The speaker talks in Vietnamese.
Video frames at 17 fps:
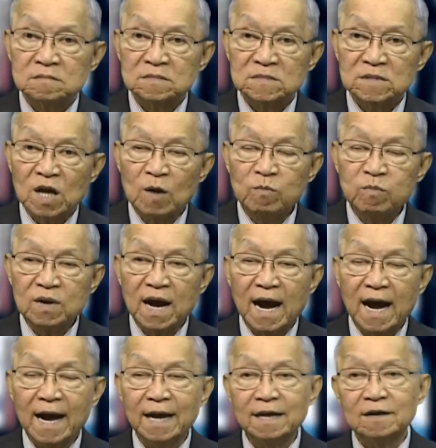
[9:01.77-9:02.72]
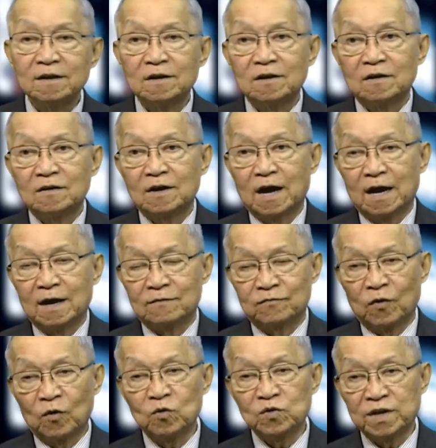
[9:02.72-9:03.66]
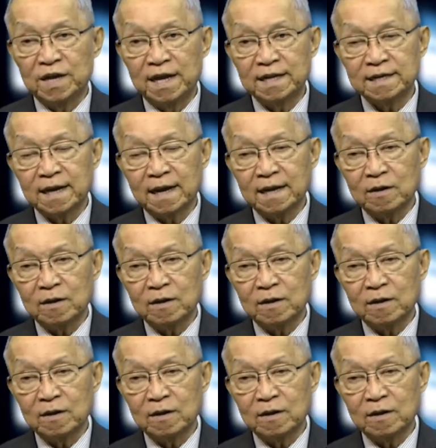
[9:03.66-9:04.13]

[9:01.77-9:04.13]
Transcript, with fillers: công khai phô diễn cái